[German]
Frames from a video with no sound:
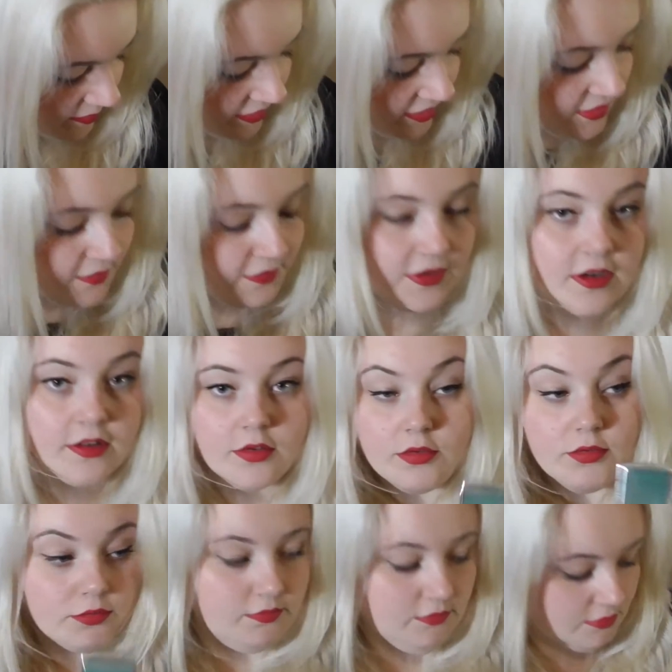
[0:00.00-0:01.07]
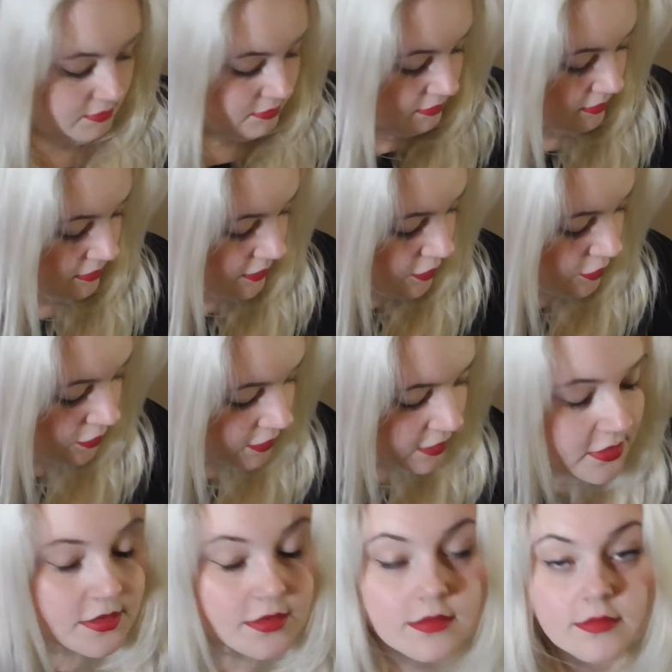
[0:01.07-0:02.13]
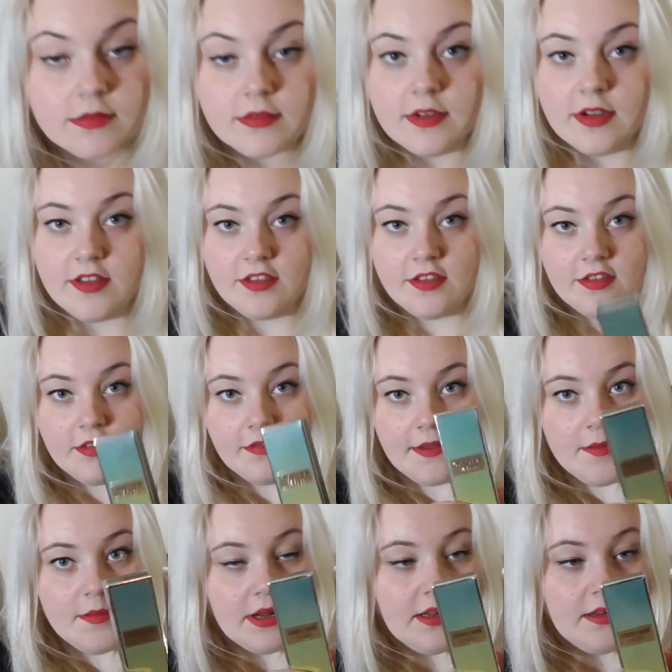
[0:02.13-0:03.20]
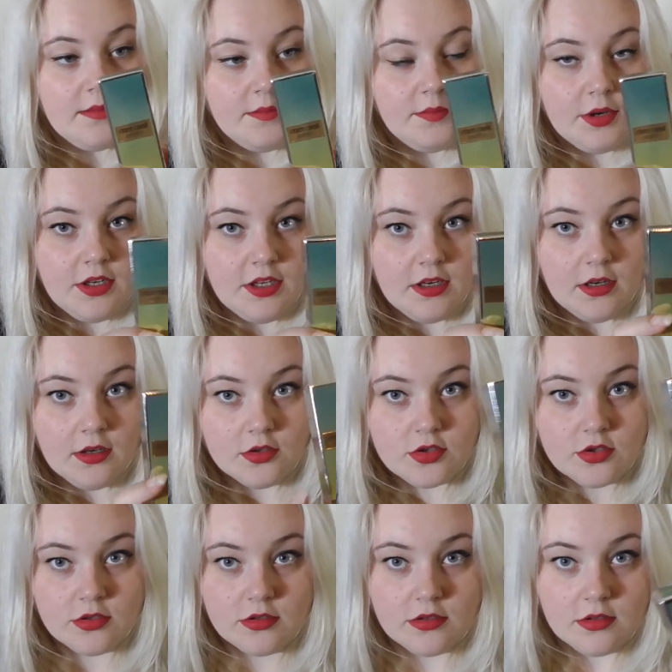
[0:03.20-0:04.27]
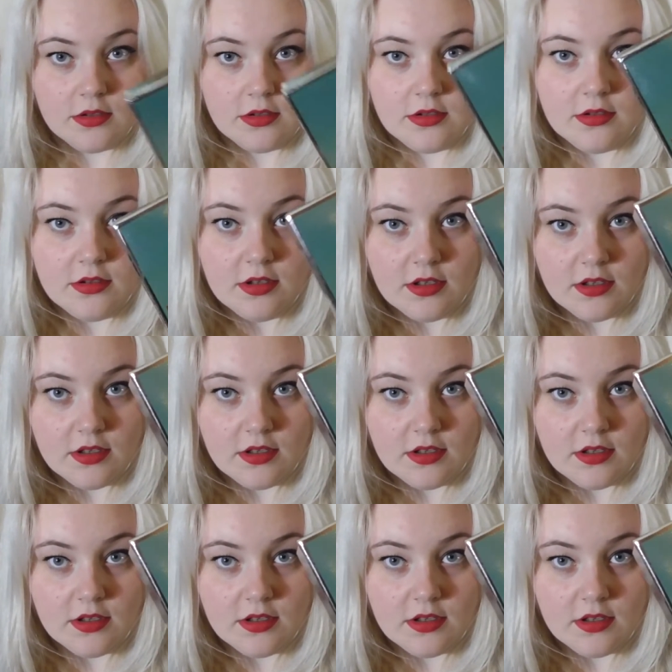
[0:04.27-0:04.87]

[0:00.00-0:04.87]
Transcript: ein bisschen viel ist gut. gut. Es ist zweimal Bodylotion und